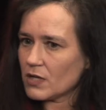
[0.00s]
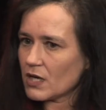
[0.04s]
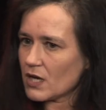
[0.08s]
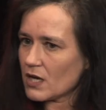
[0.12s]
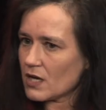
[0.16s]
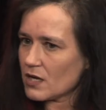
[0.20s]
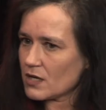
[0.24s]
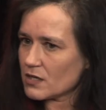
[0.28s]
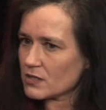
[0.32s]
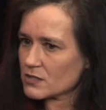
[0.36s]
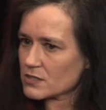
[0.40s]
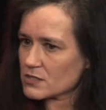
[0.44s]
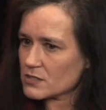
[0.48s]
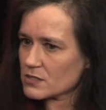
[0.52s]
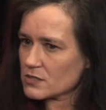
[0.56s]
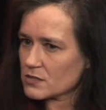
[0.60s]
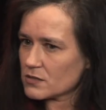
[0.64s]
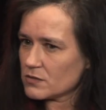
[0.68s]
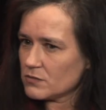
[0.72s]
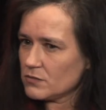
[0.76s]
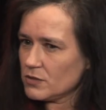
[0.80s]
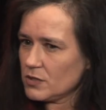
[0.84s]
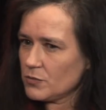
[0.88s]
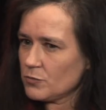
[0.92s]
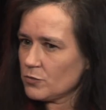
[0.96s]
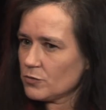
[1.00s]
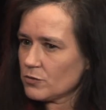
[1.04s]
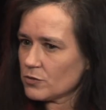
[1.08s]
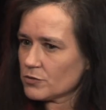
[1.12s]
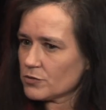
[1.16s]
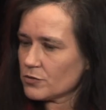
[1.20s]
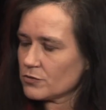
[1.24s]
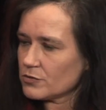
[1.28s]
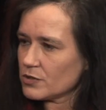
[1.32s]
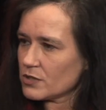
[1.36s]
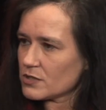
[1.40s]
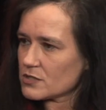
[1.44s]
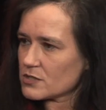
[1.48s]
miast. Nie było
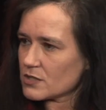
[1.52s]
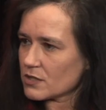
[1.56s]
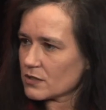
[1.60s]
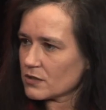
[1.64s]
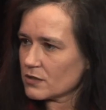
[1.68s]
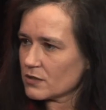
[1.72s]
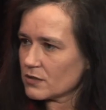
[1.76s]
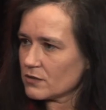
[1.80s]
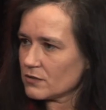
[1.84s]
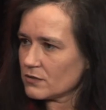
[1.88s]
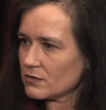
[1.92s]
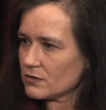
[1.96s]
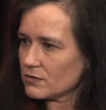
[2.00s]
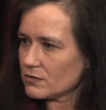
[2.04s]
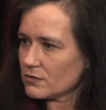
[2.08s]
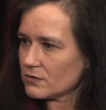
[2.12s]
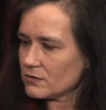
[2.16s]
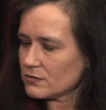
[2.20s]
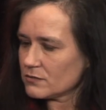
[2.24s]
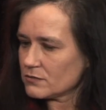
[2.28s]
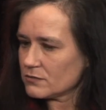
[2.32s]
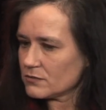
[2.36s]
to nic takiego